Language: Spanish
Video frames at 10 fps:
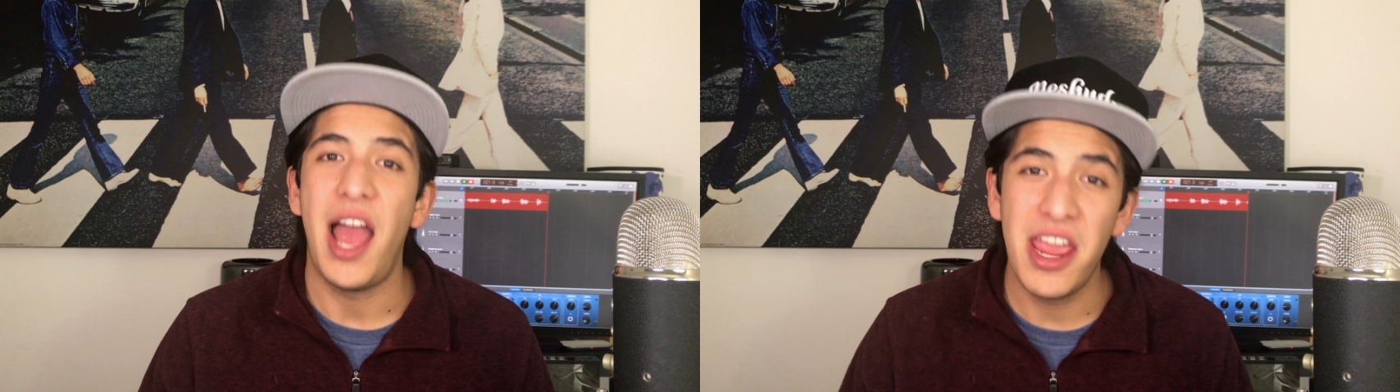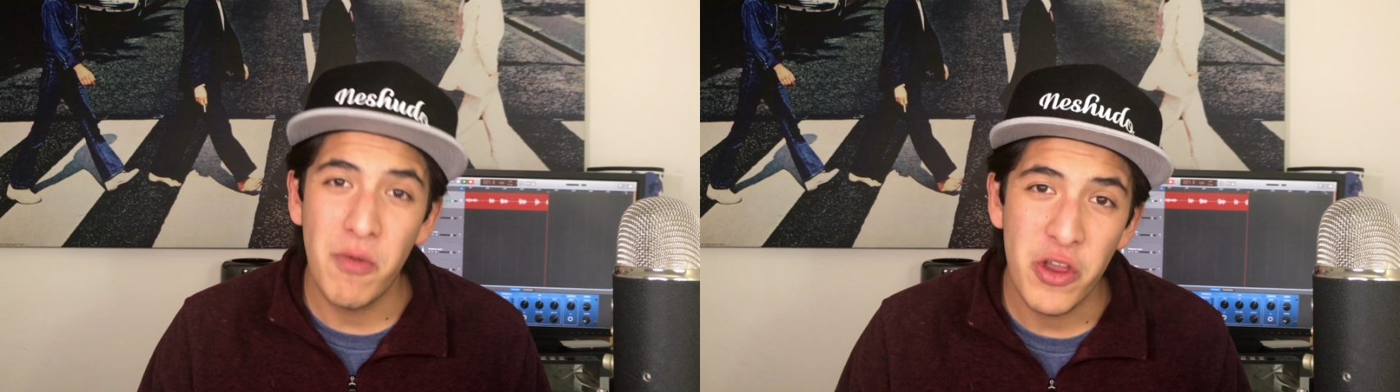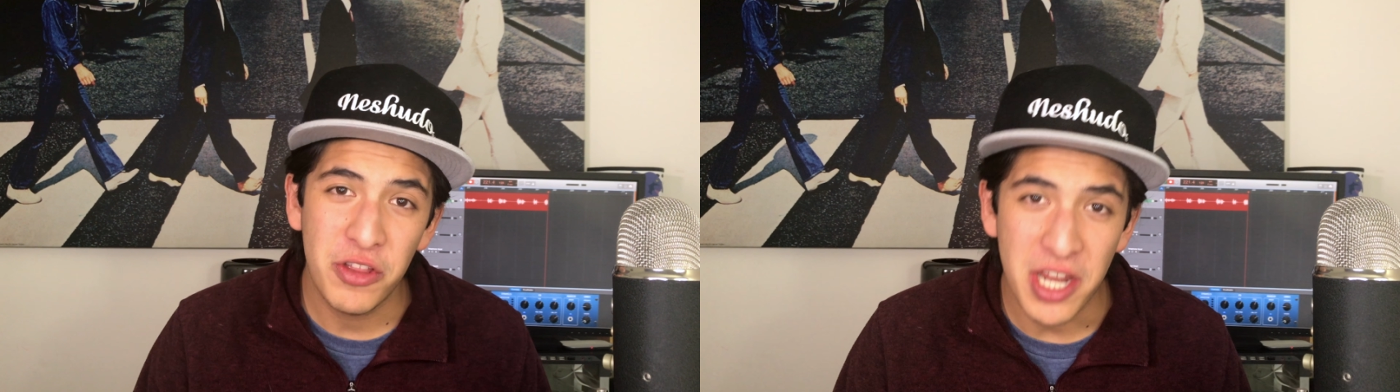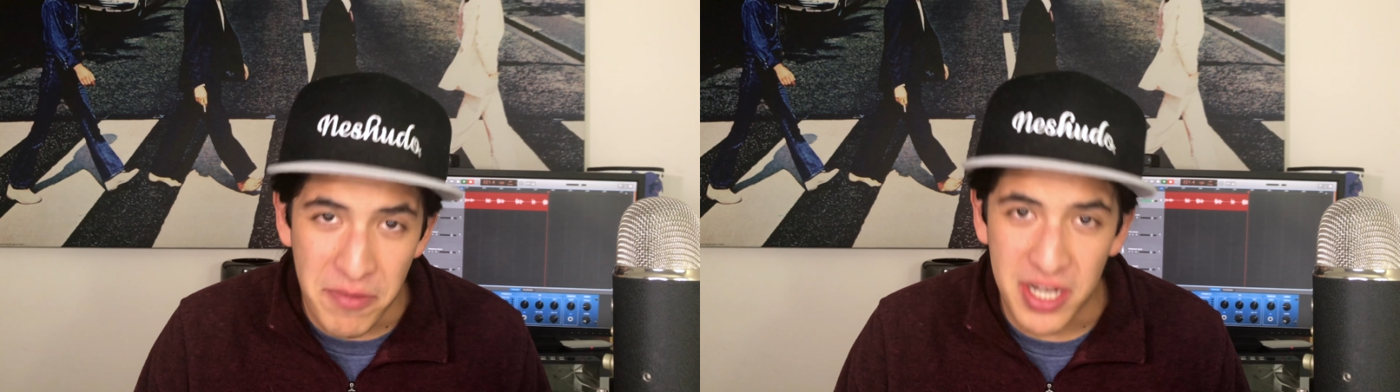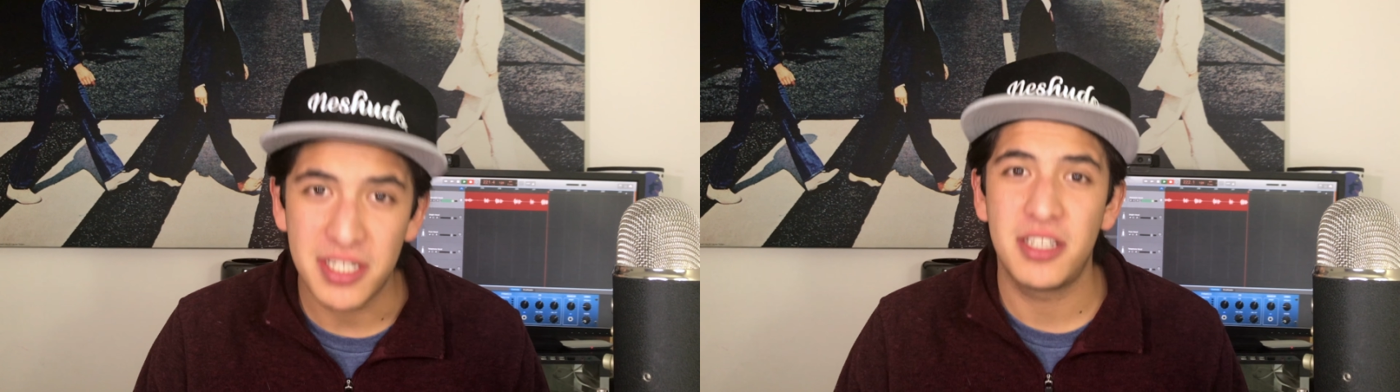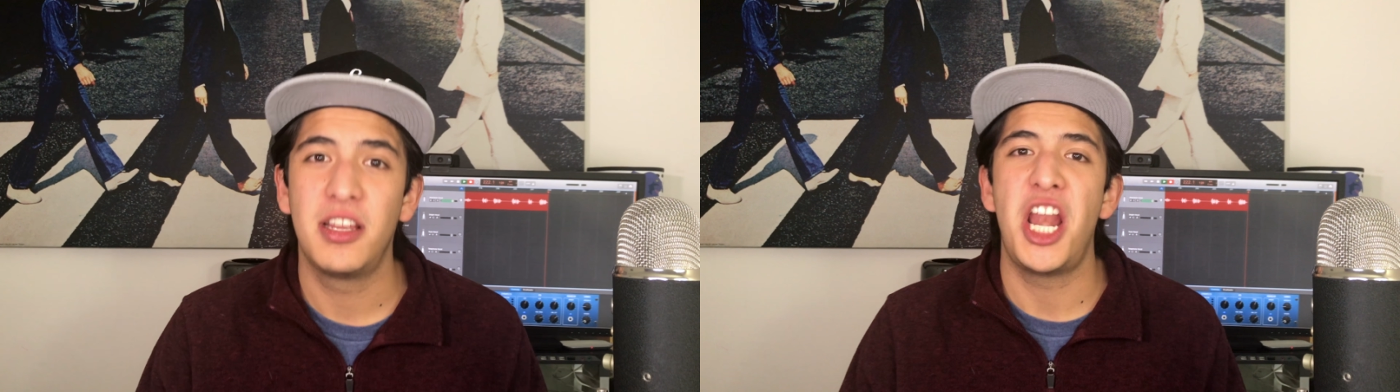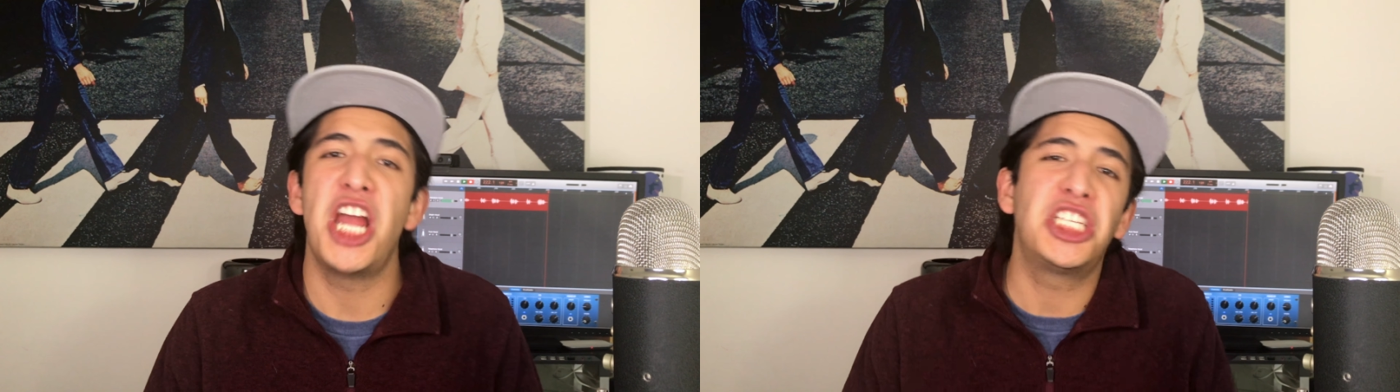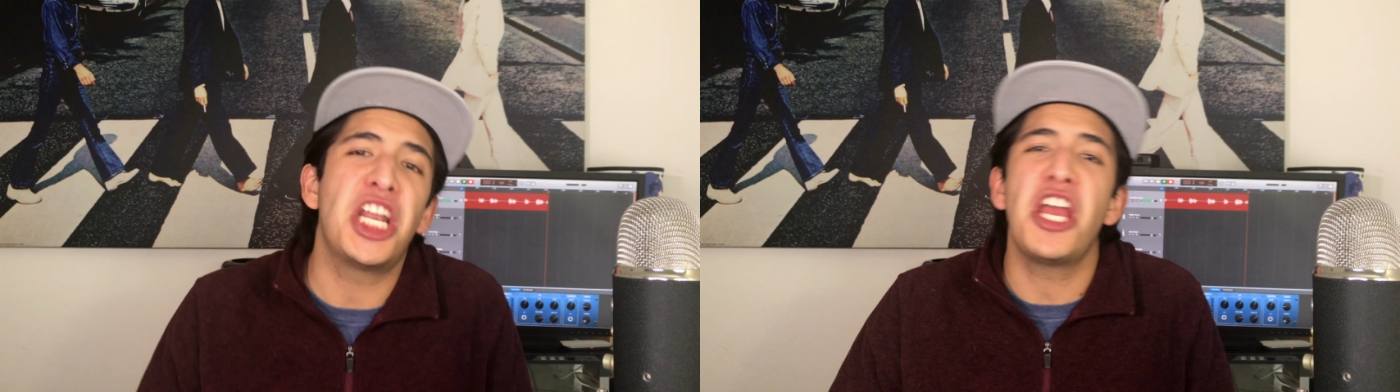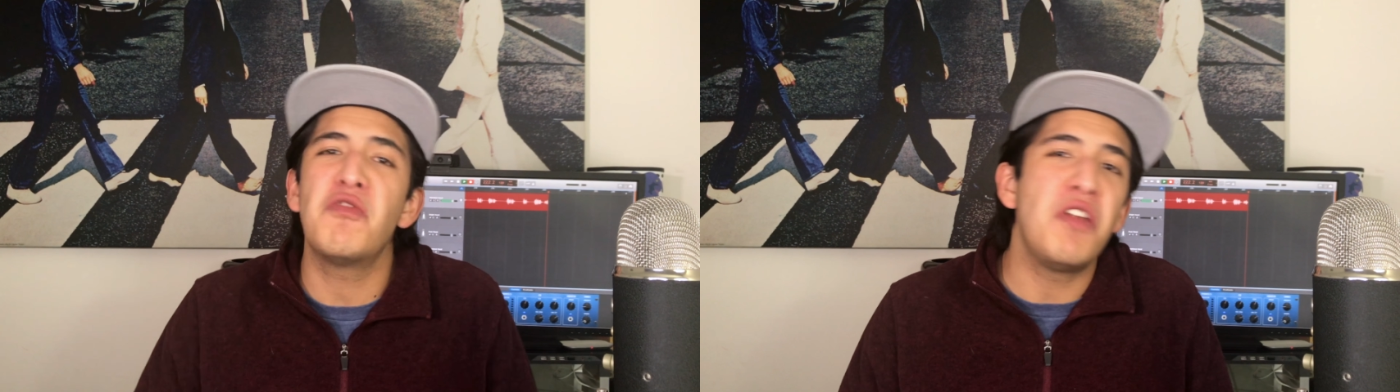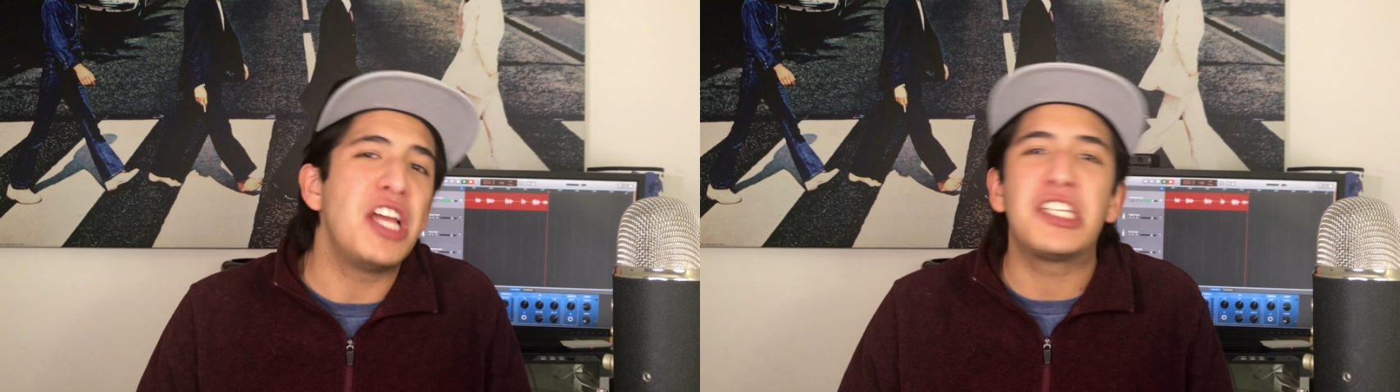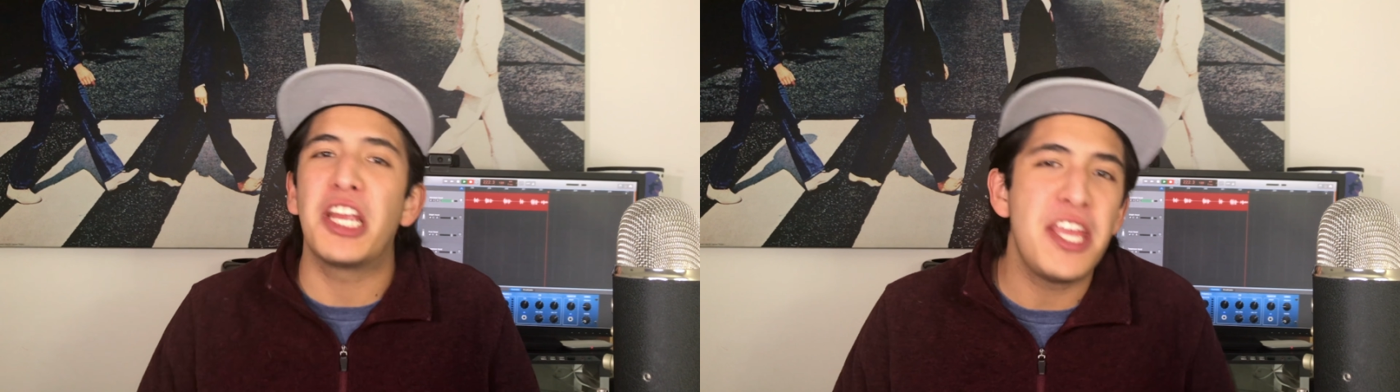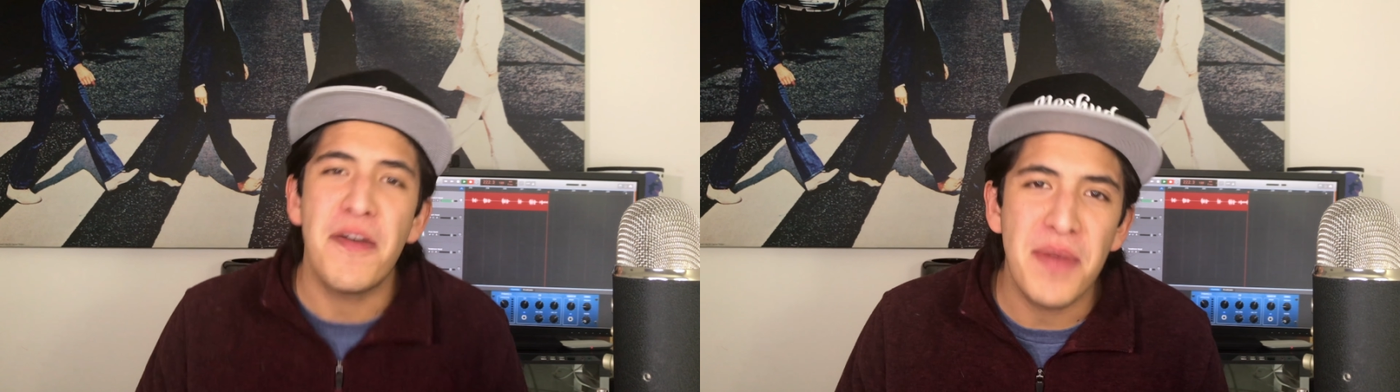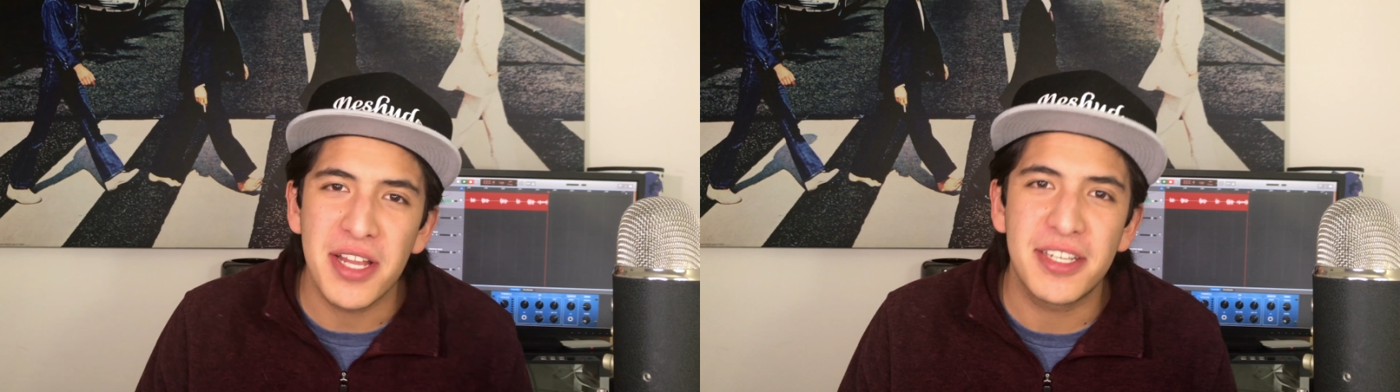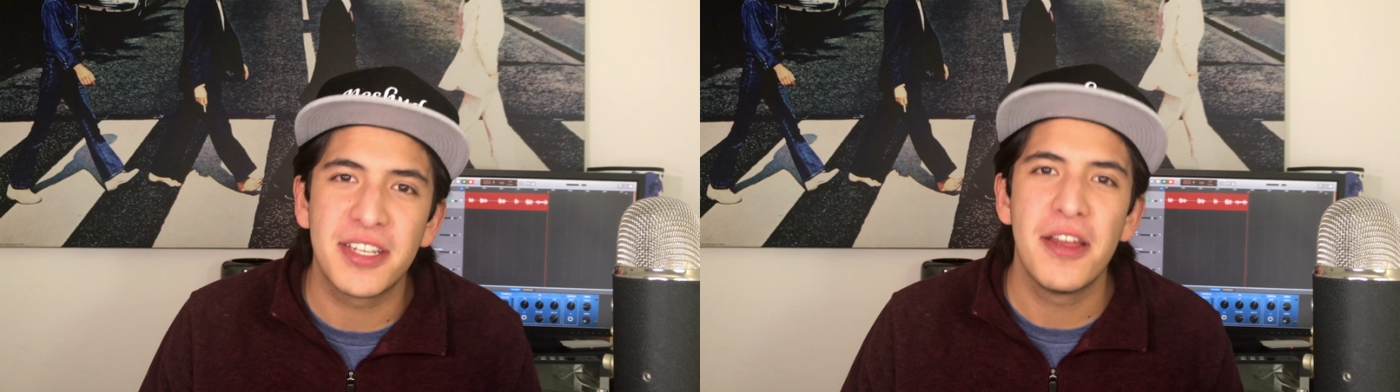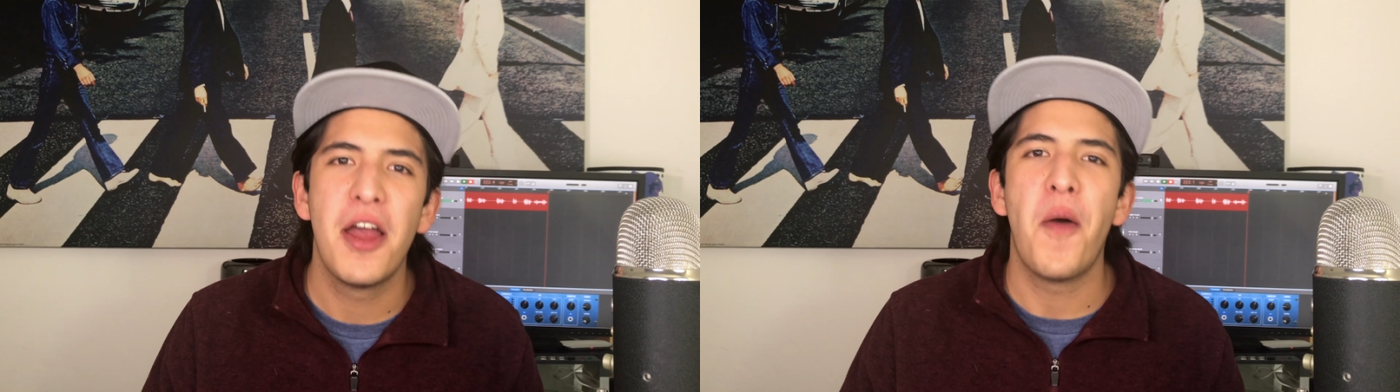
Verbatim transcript: Ahí voy otra vez. Lanzarían un lanzallamas.